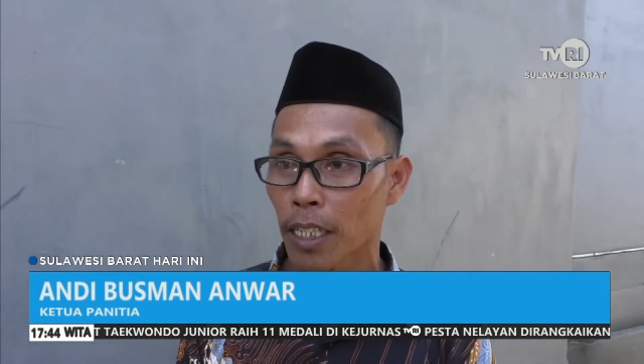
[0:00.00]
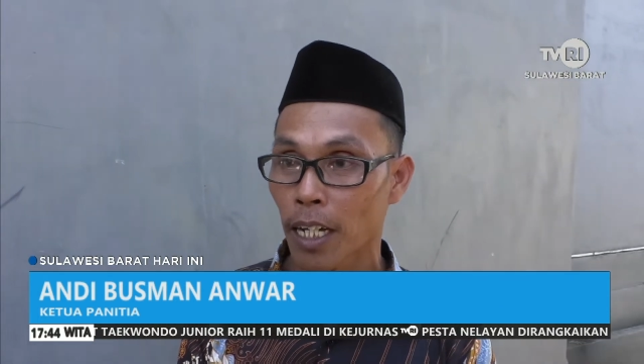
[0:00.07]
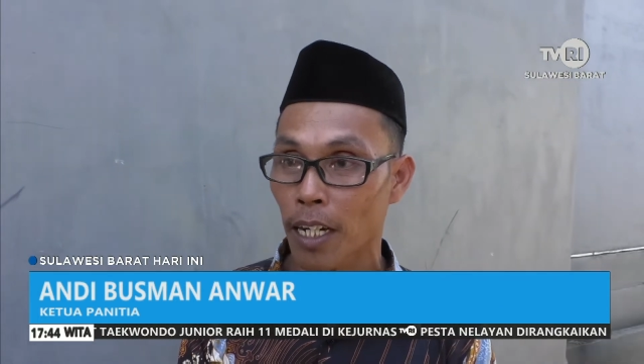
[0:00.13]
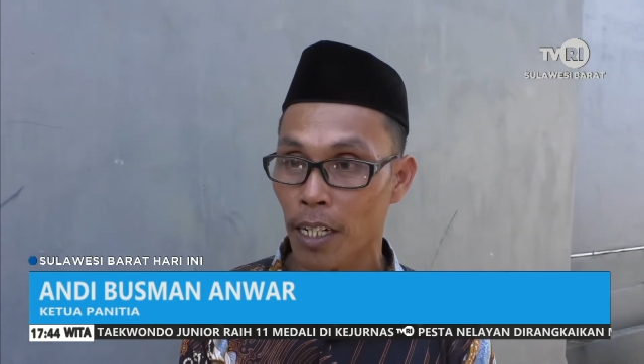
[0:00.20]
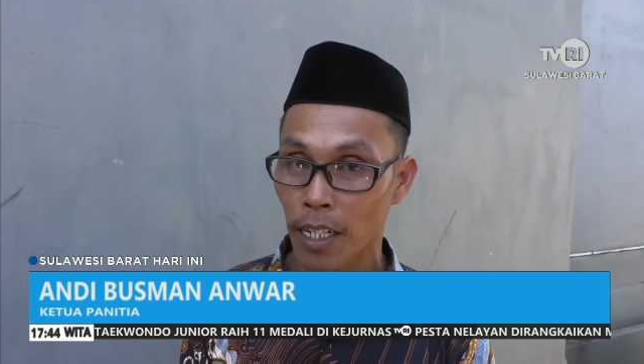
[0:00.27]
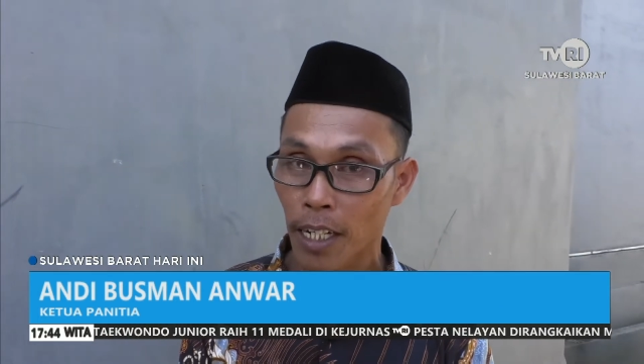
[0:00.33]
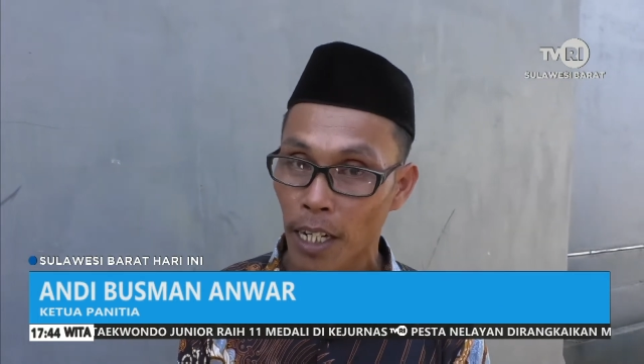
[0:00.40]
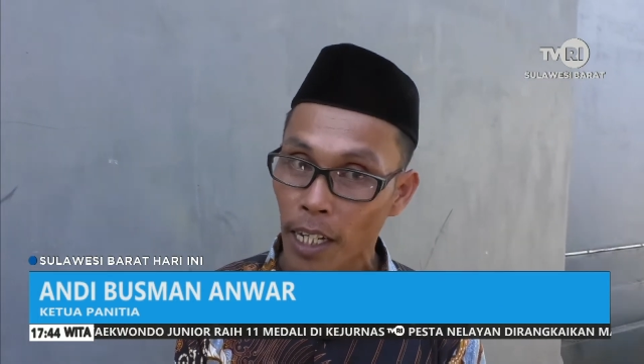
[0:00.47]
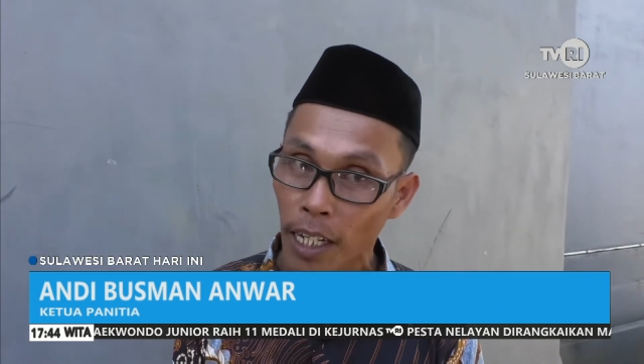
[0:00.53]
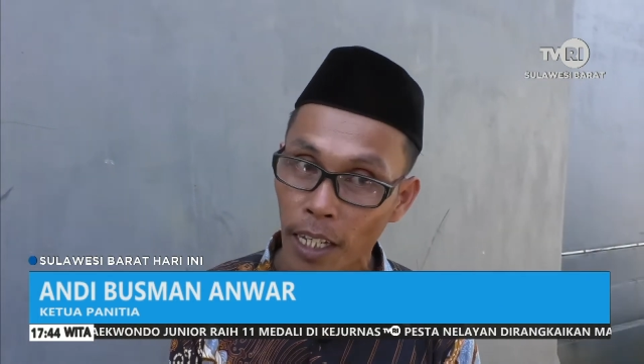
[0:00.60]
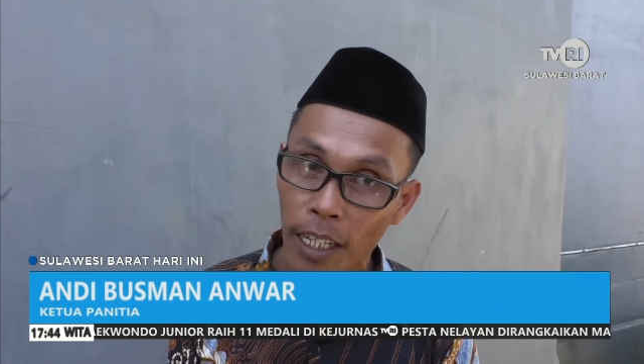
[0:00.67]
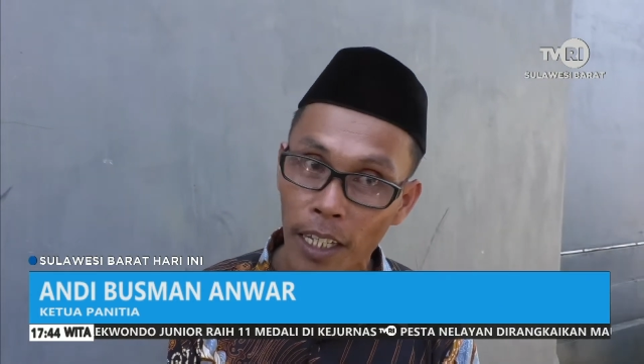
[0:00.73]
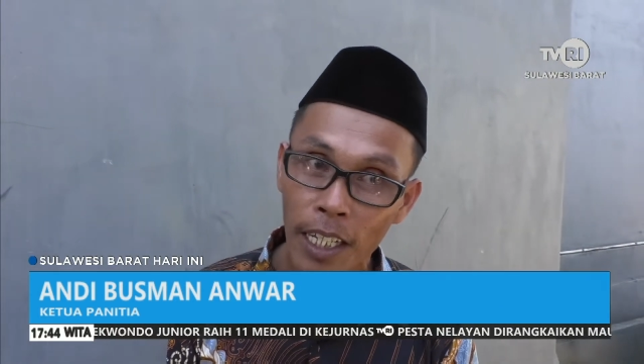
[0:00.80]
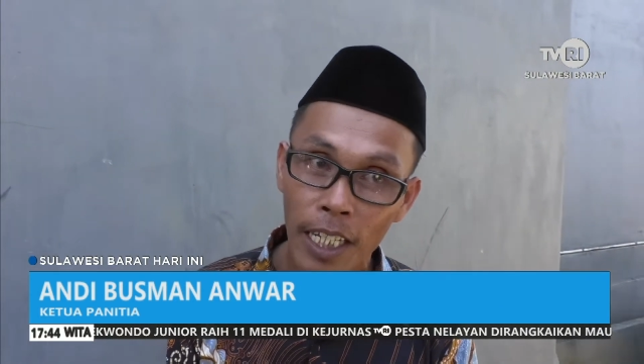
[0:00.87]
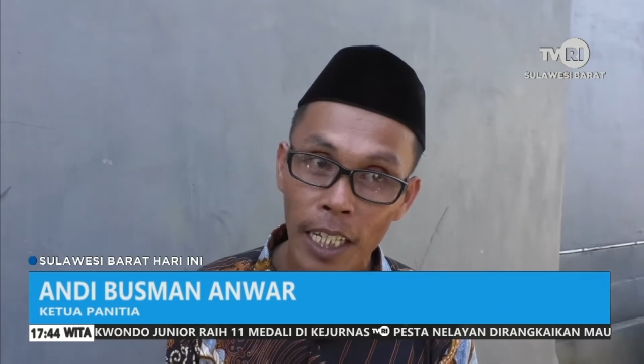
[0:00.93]
Karena
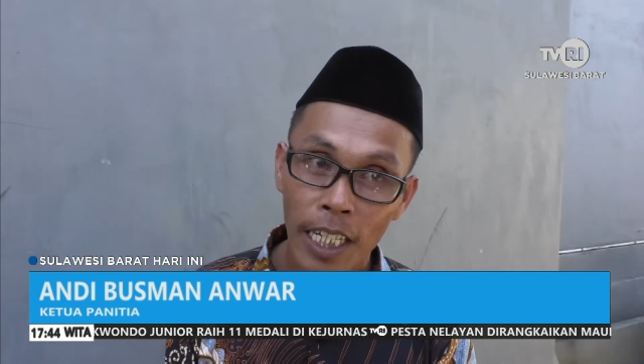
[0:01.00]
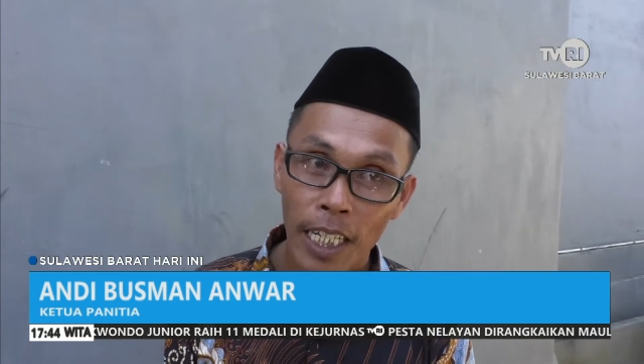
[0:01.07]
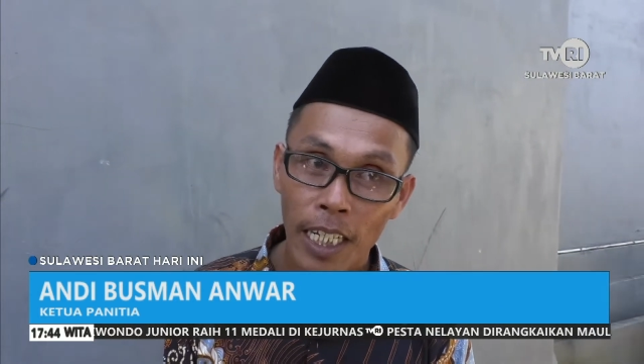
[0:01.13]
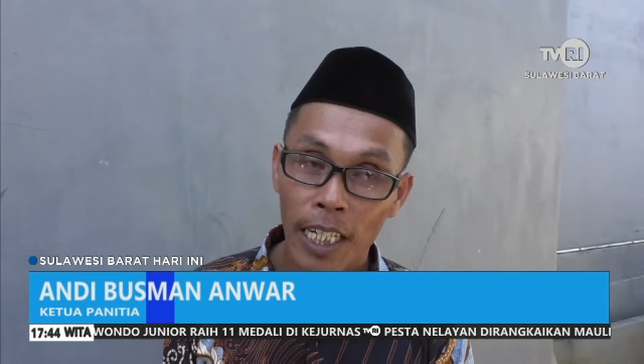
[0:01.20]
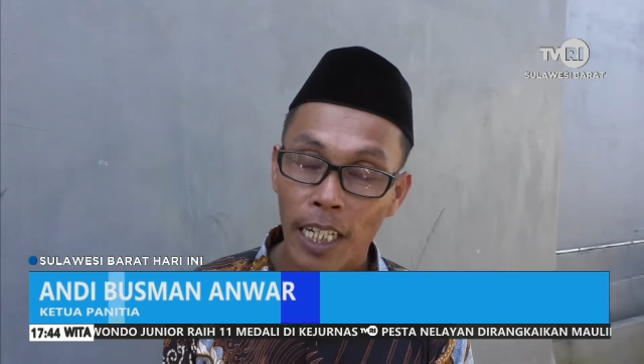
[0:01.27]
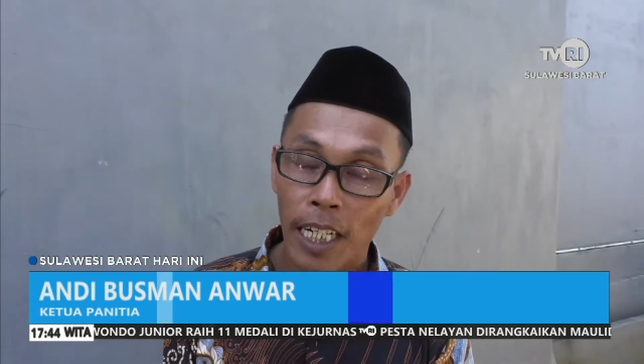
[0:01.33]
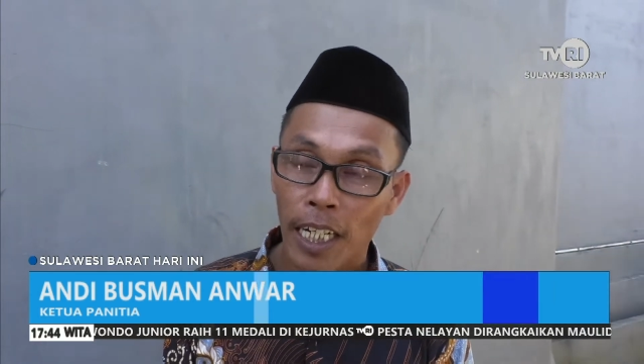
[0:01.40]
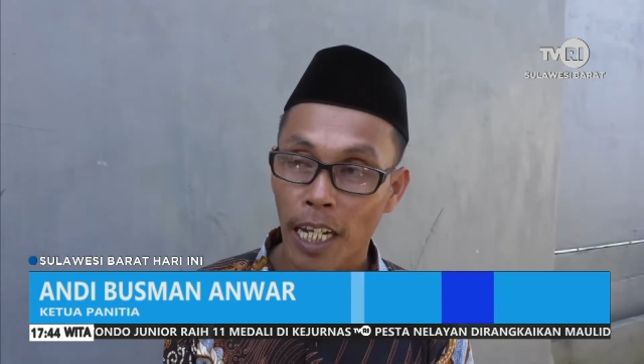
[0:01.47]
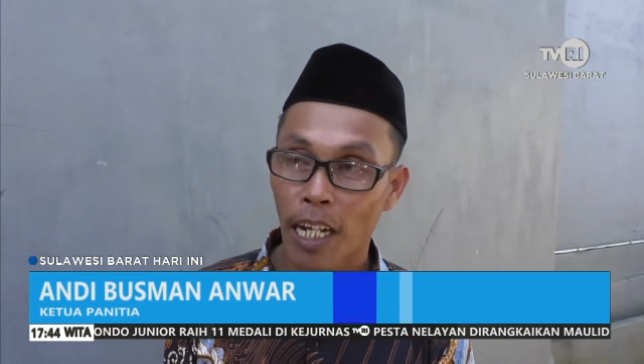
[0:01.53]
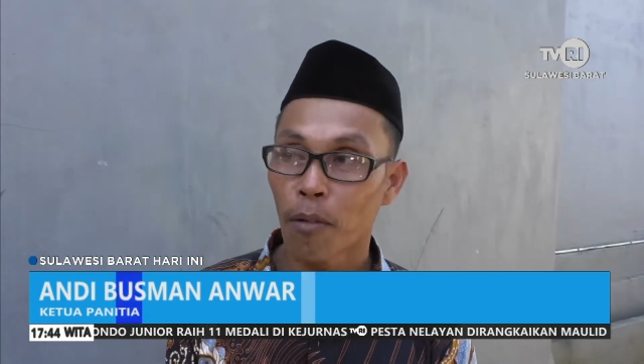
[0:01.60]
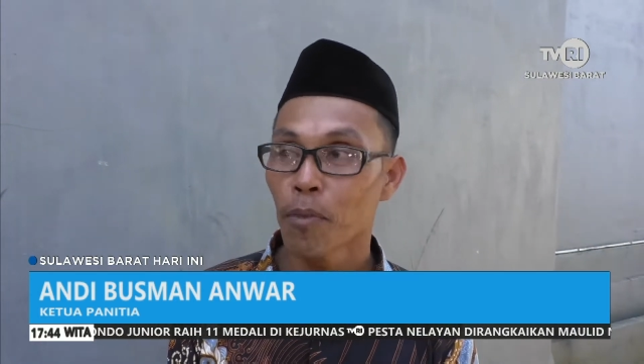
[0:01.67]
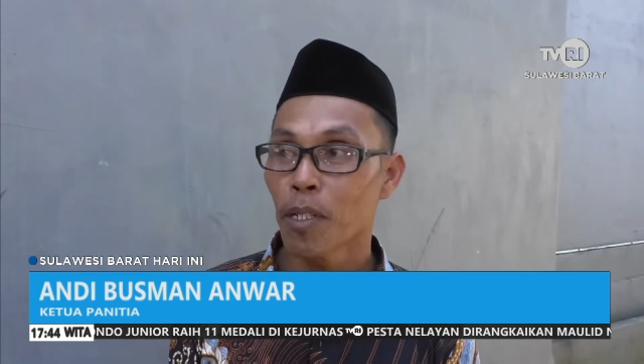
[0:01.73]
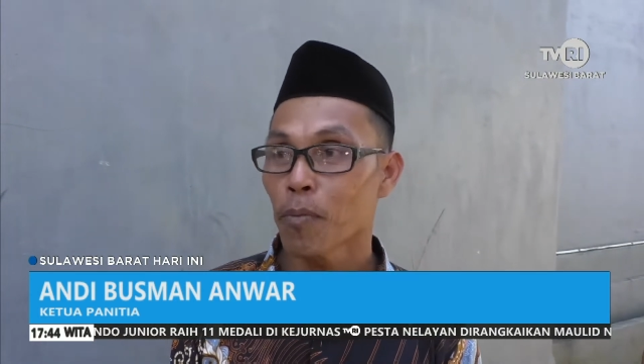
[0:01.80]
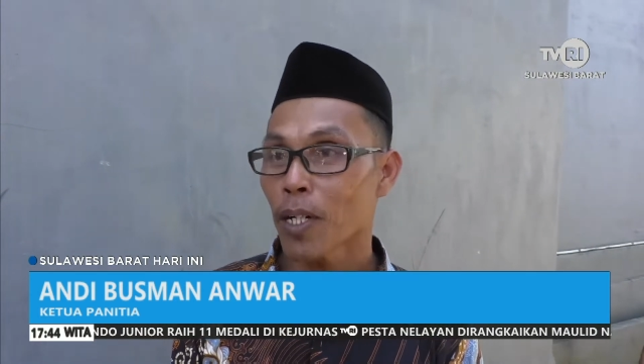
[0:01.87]
kami